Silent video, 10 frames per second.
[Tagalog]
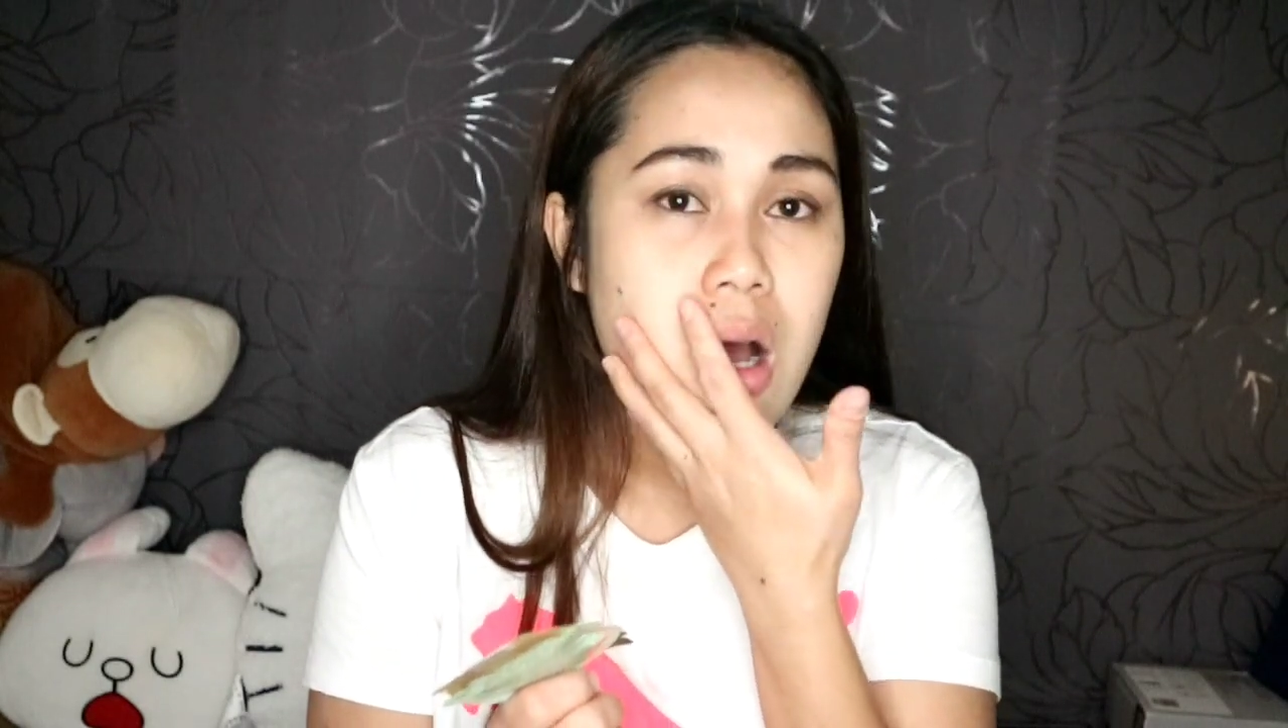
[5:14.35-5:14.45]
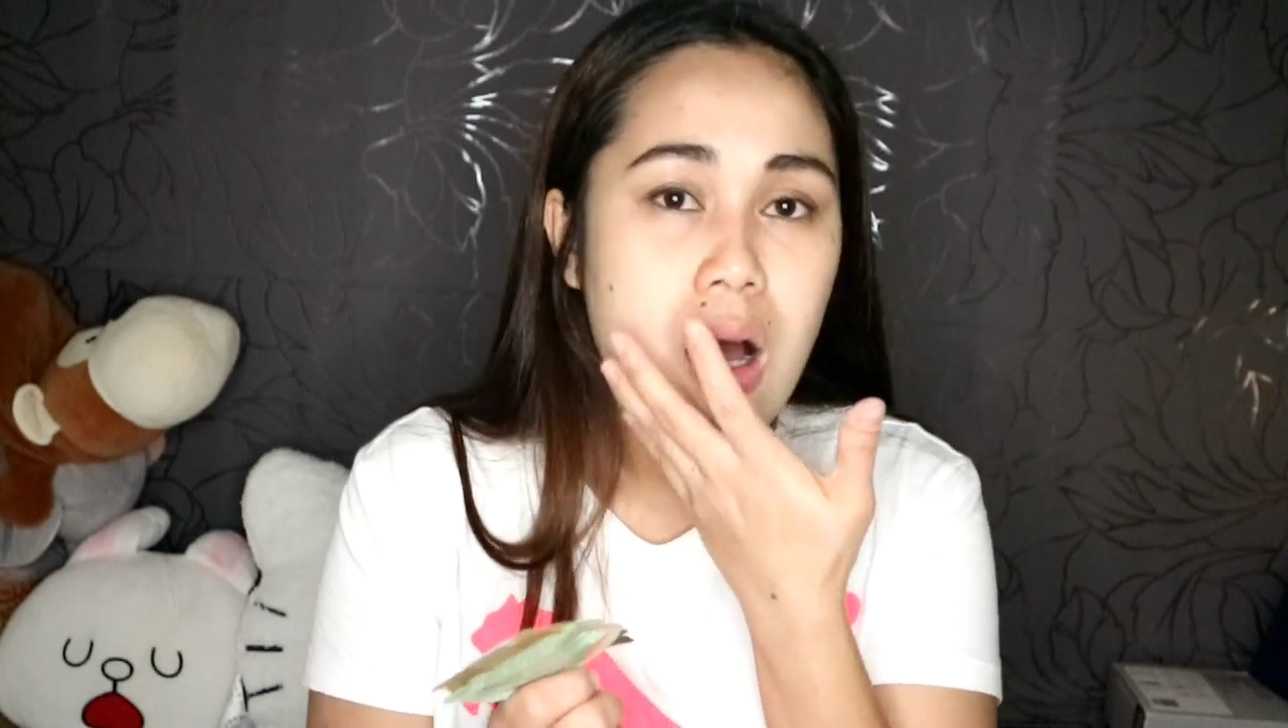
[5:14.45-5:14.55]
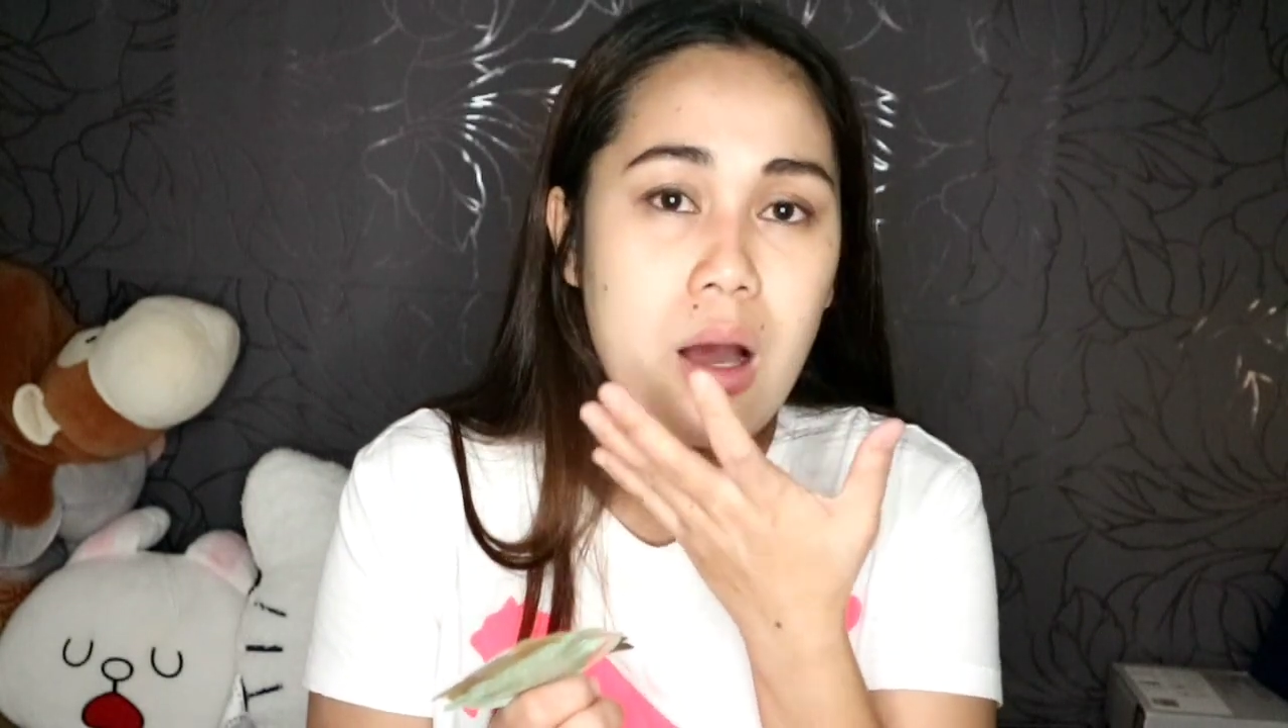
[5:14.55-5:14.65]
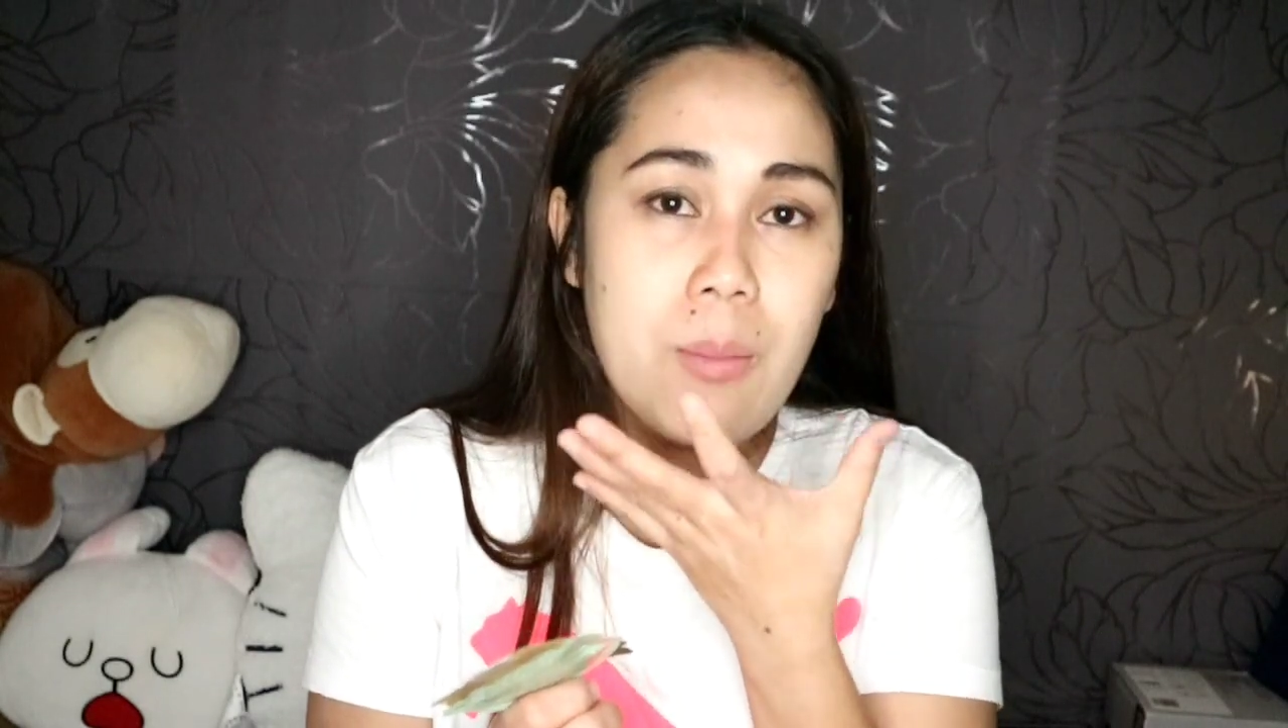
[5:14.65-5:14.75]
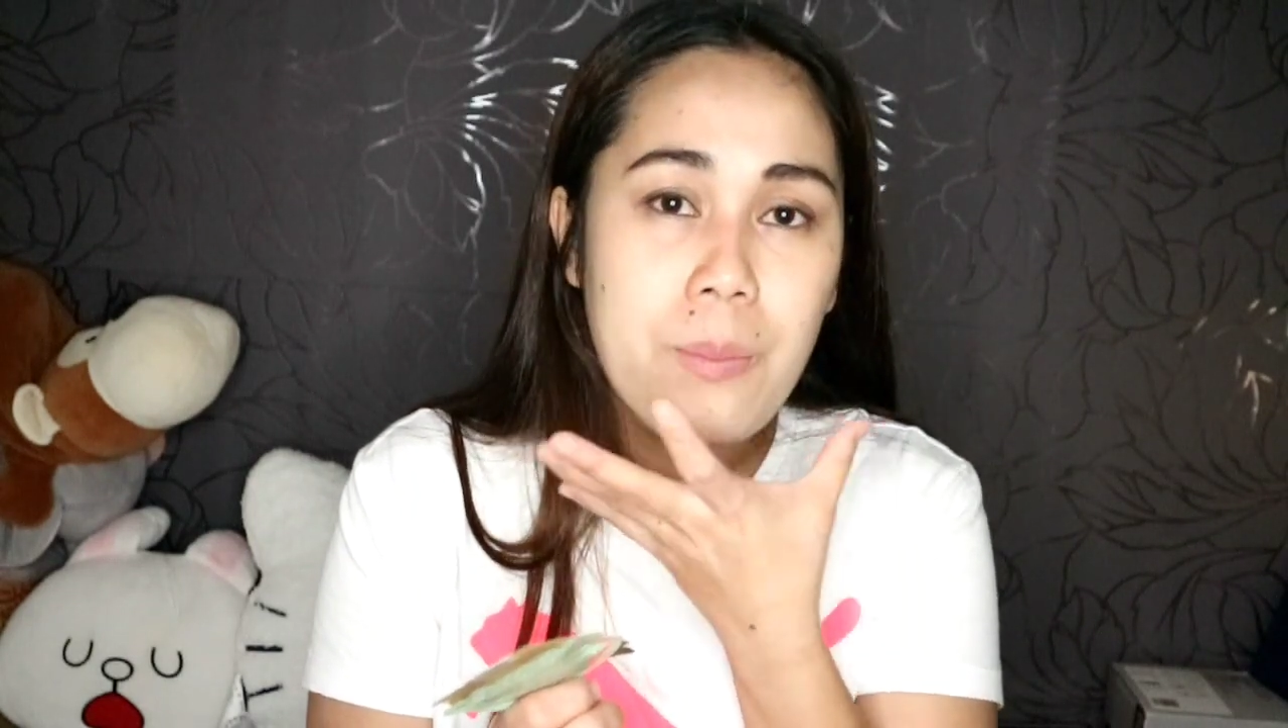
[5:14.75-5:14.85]

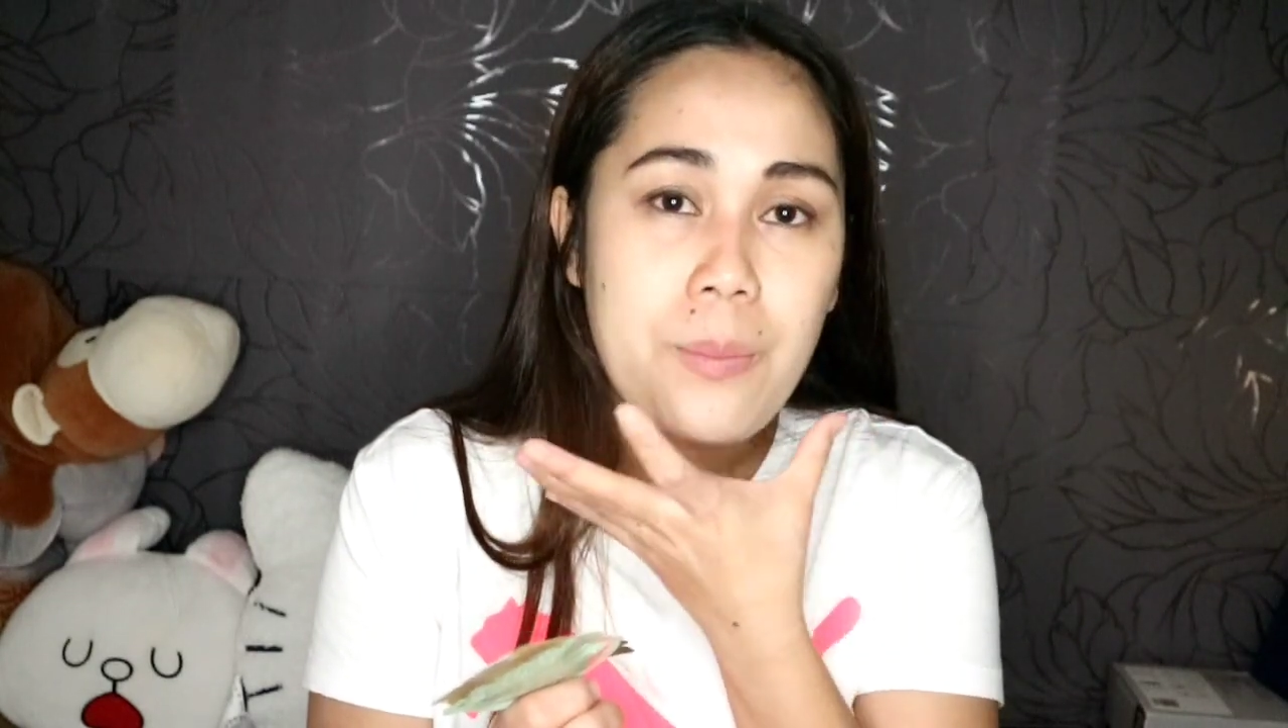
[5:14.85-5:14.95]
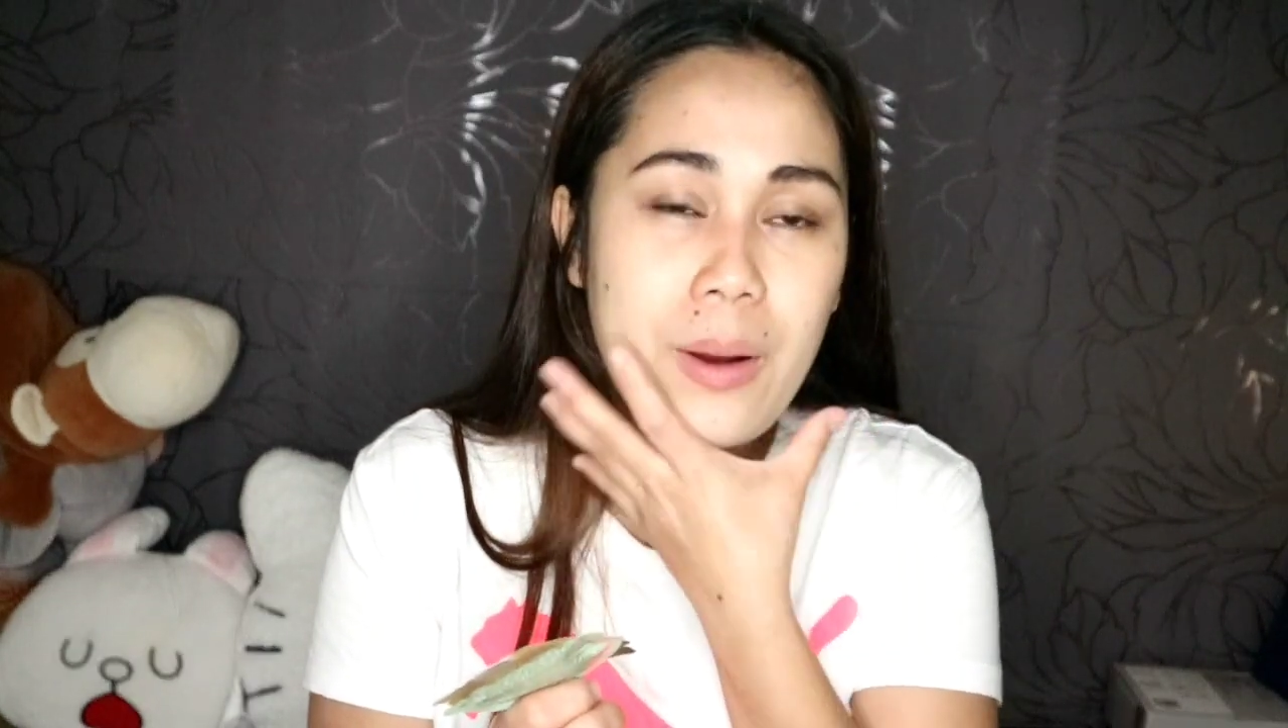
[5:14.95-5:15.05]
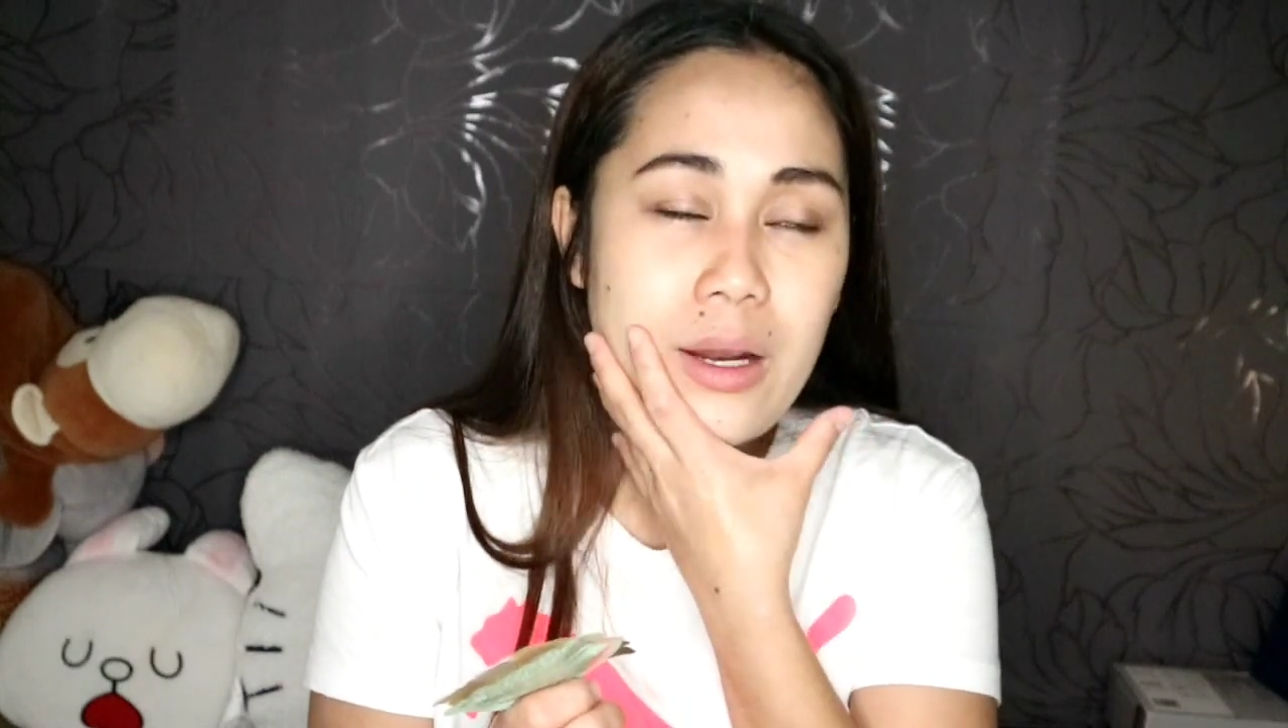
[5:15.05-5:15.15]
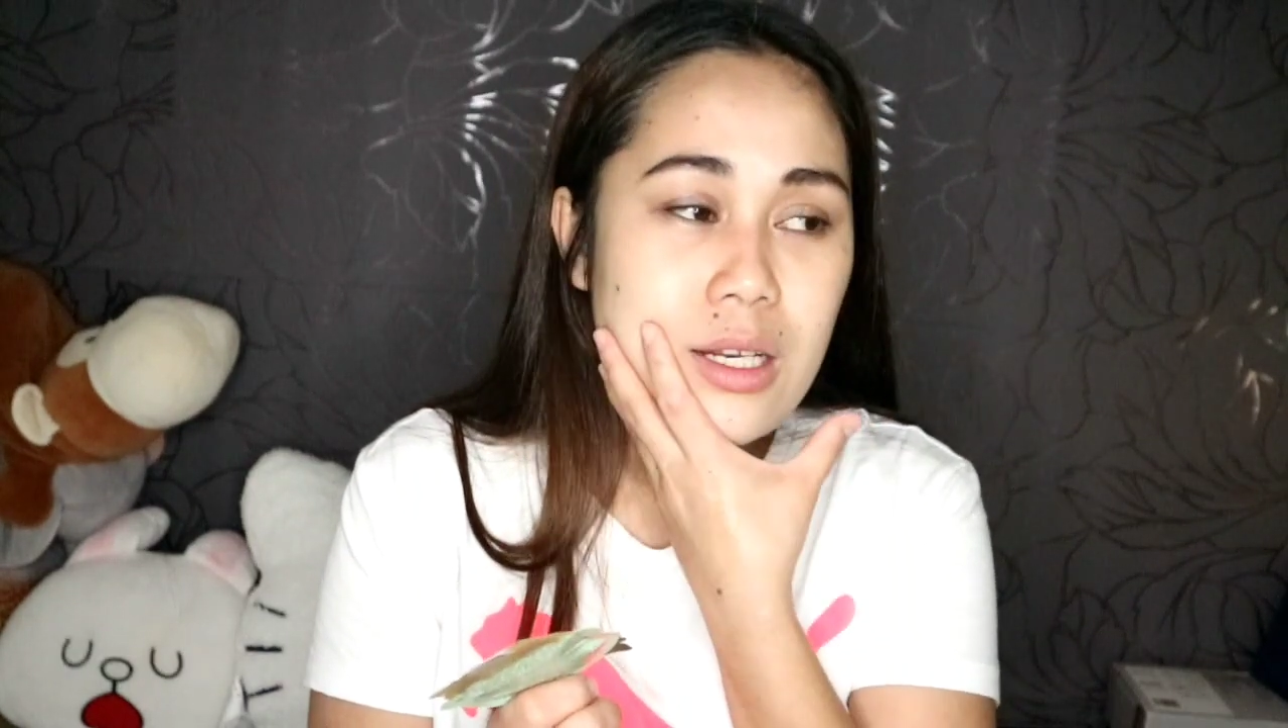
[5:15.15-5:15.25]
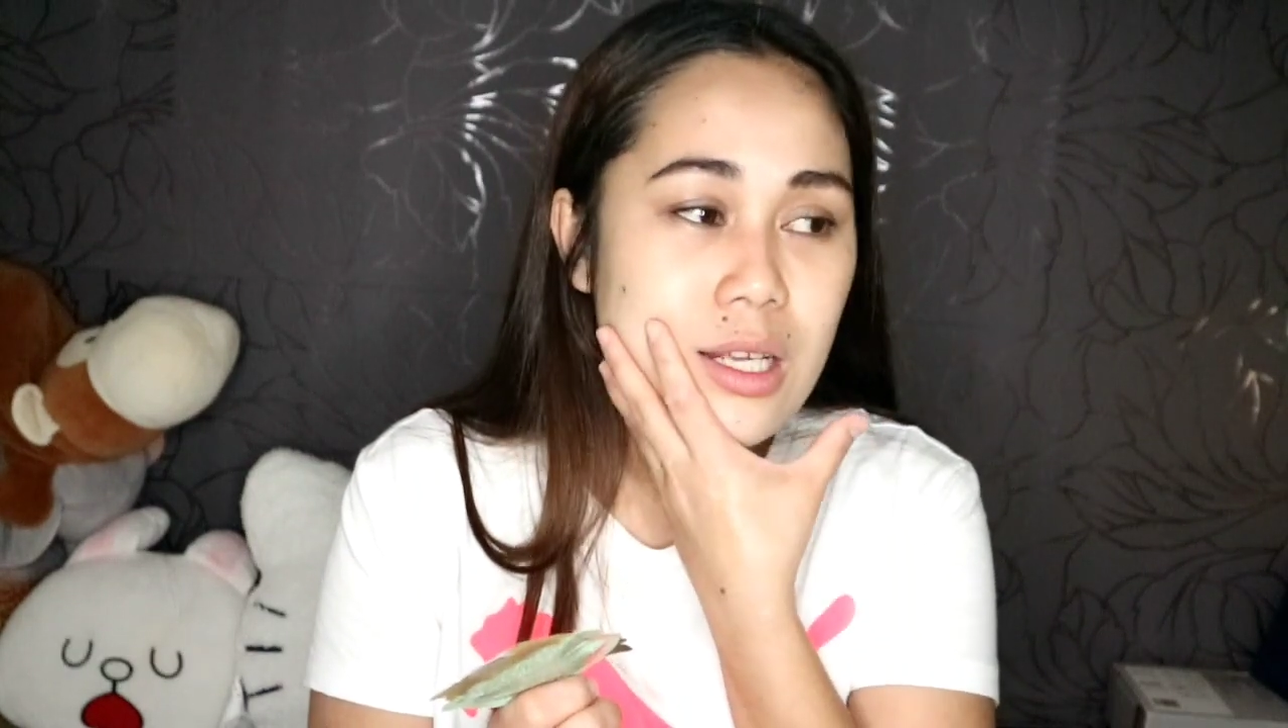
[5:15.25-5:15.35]
uh, parang